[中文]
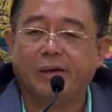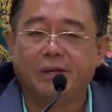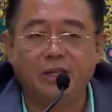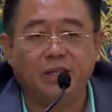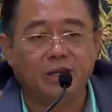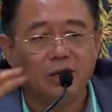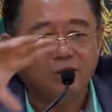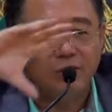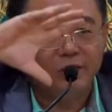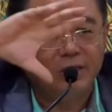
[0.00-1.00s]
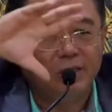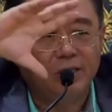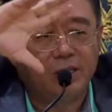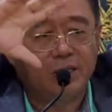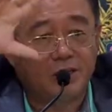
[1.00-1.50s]
一定要有一
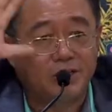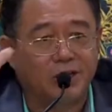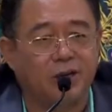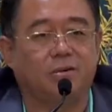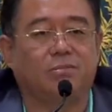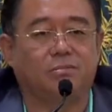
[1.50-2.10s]
个壳儿，